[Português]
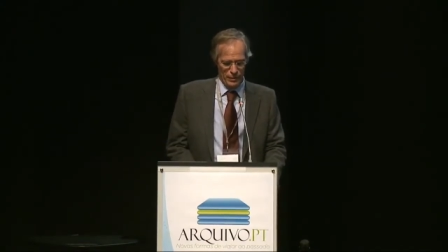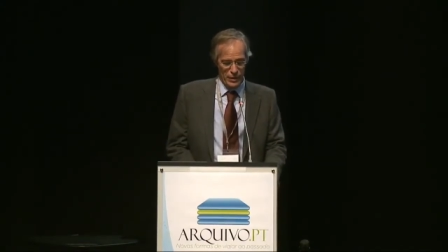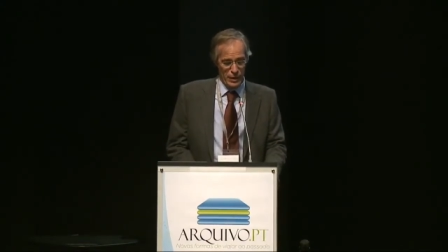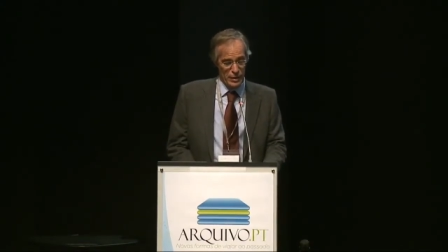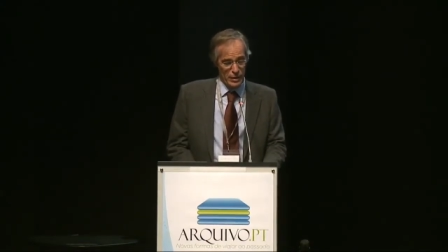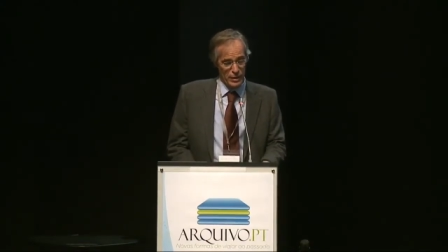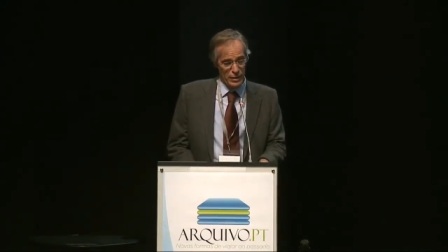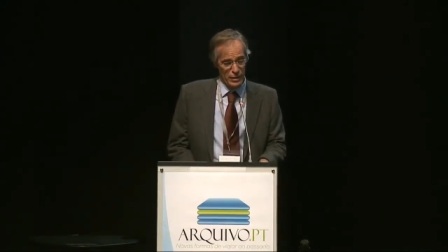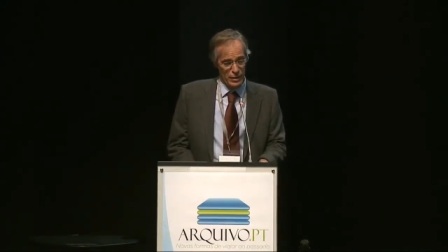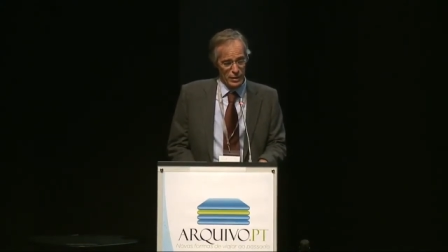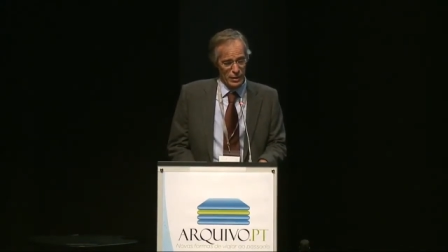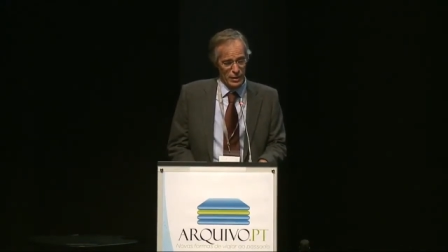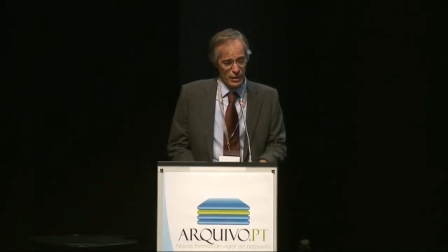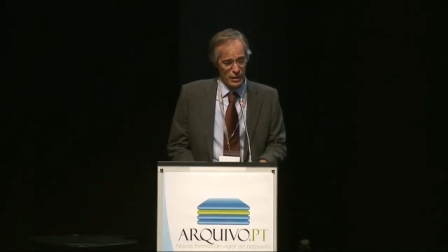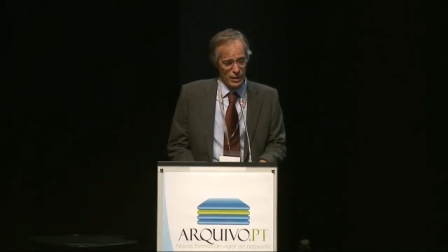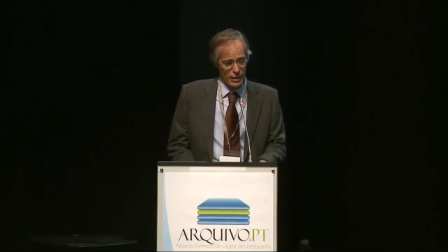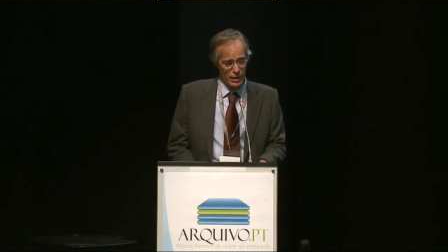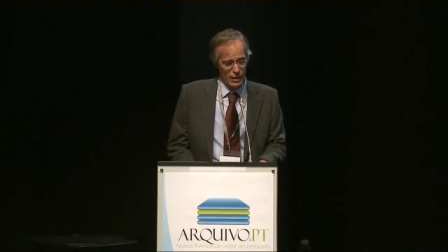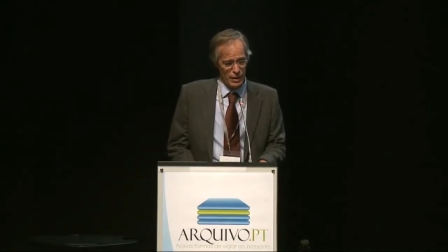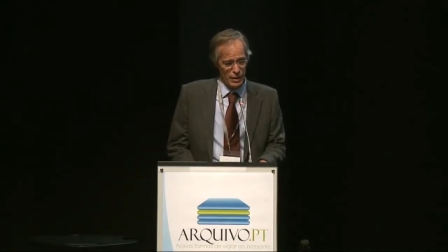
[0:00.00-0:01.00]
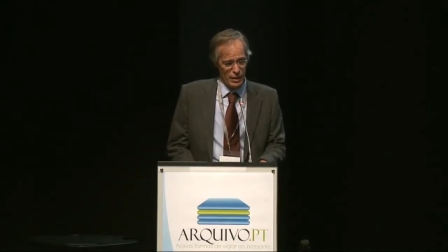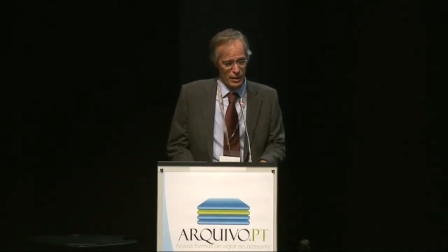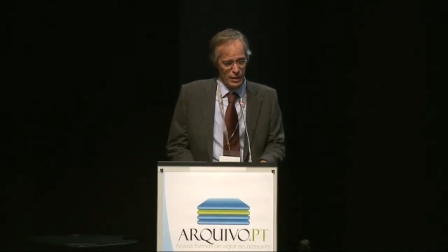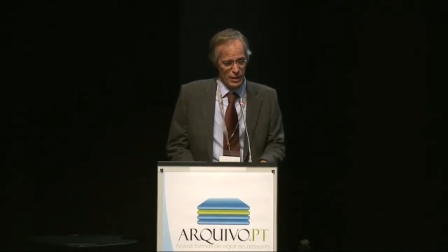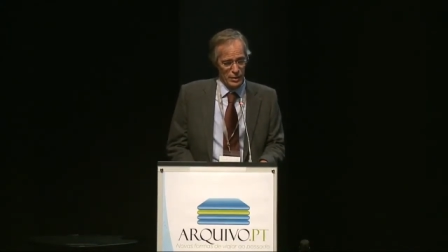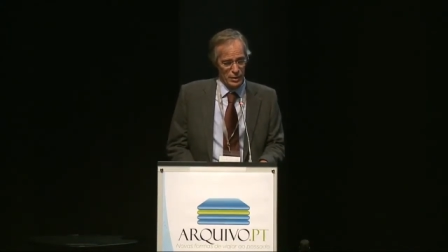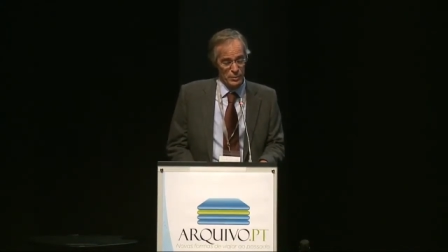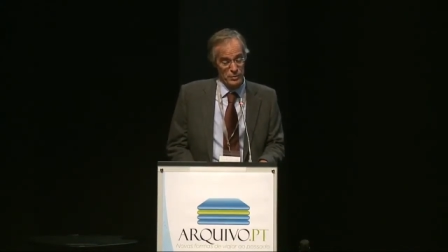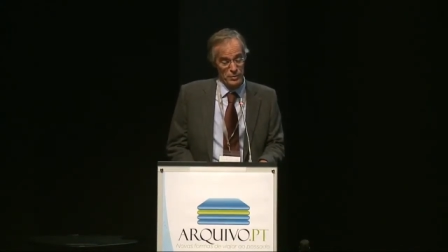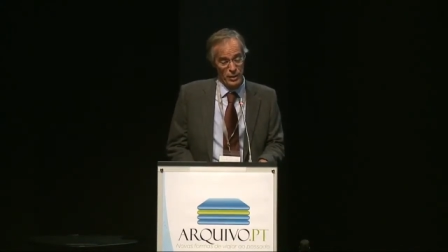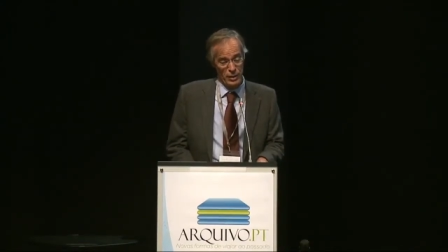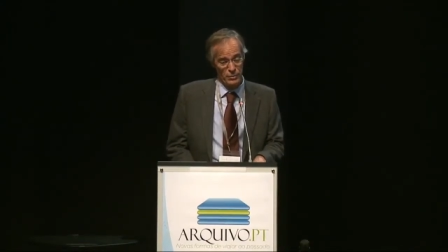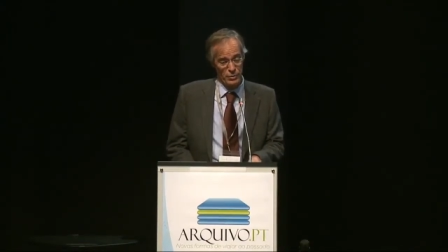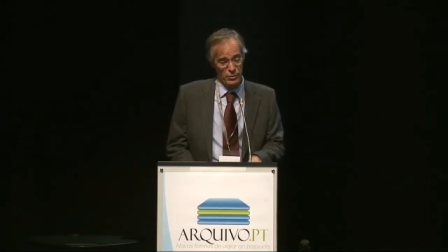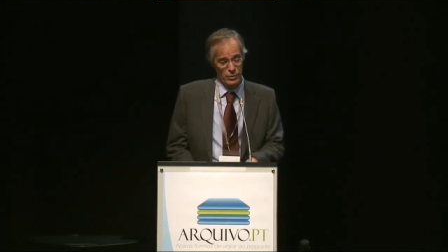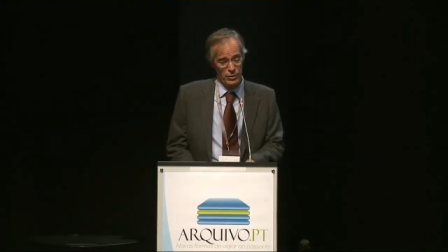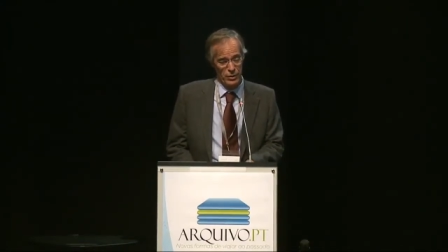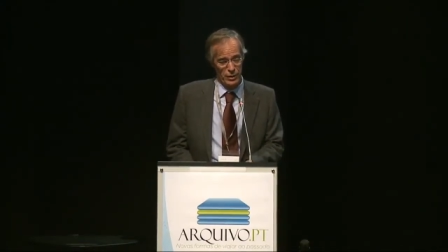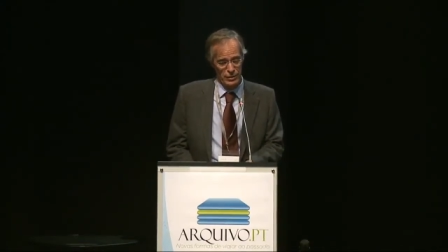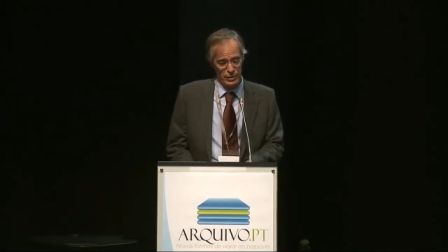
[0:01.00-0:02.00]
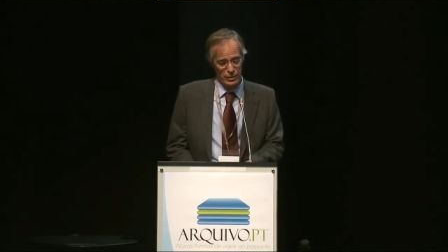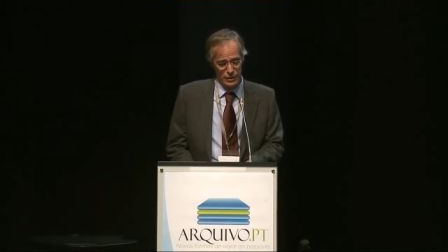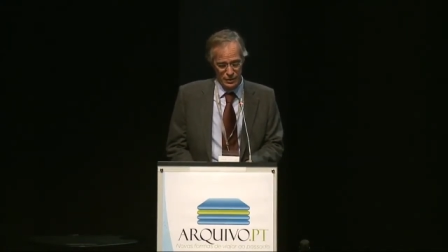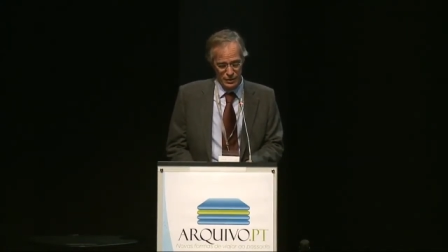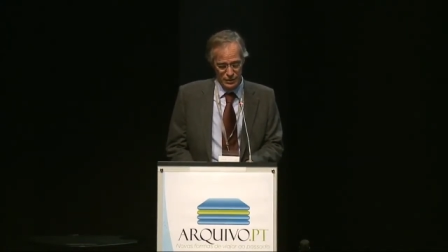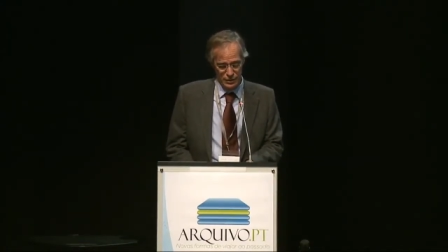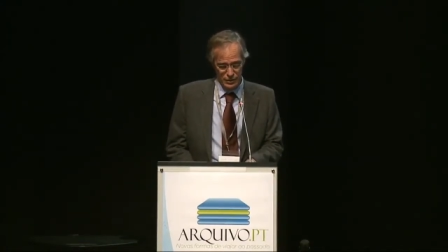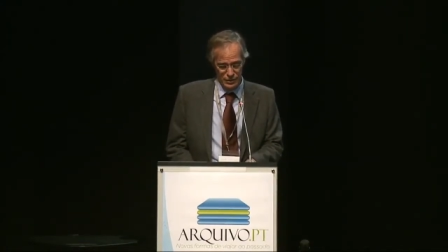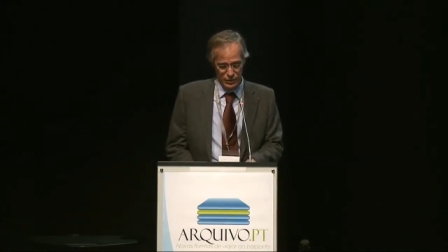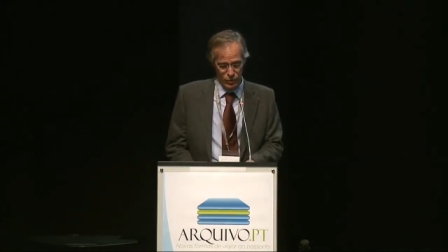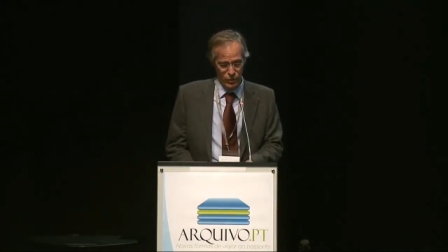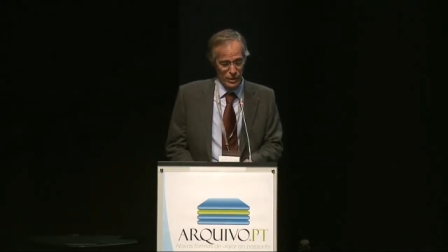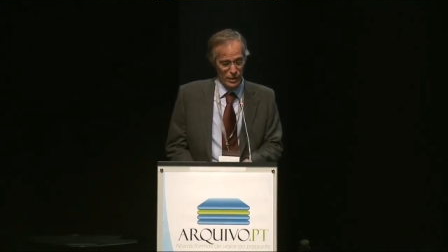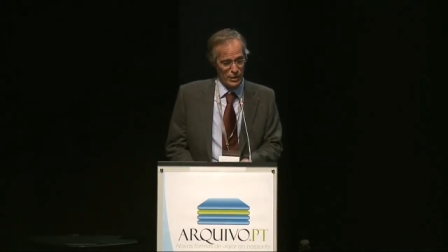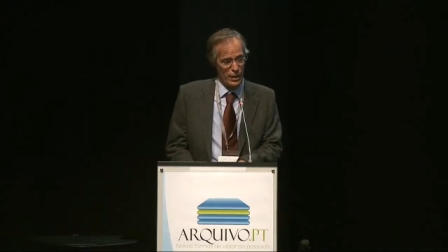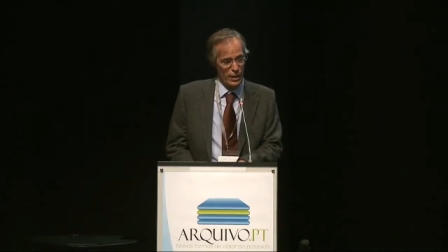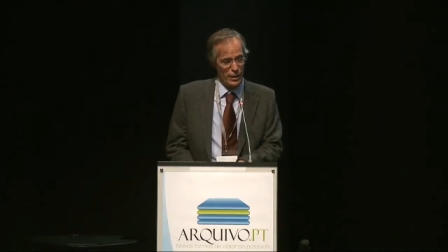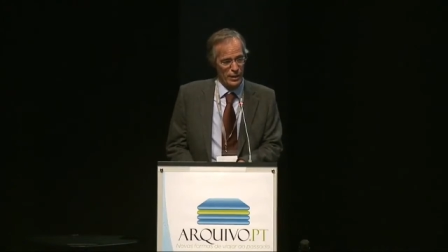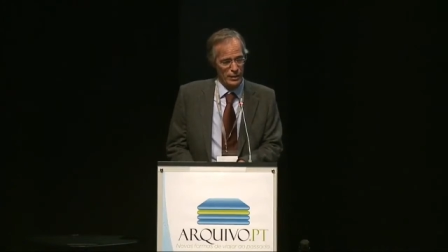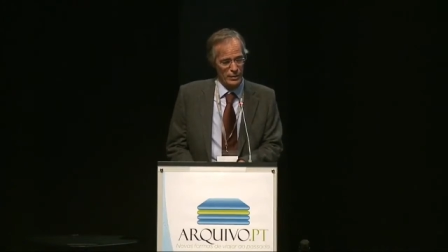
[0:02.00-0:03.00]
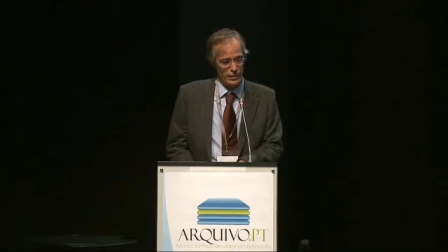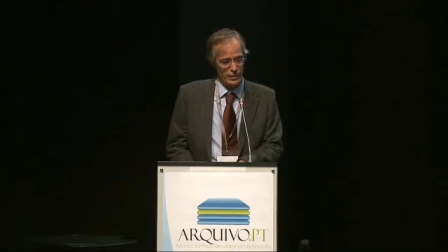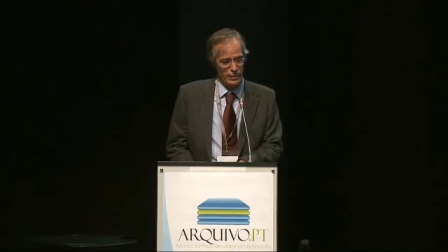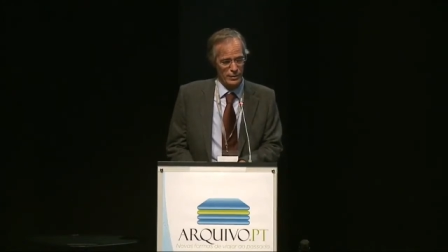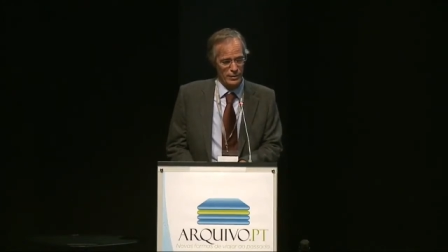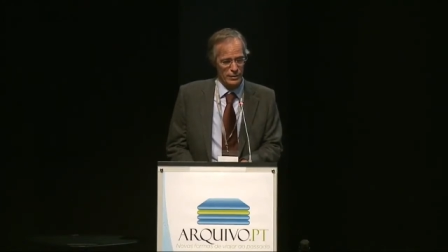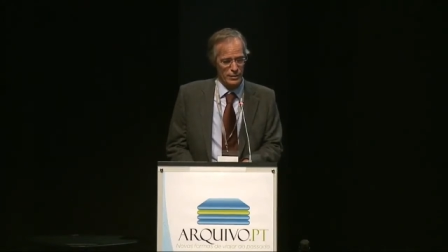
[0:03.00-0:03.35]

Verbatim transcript: Daí a especial importância de se guardar,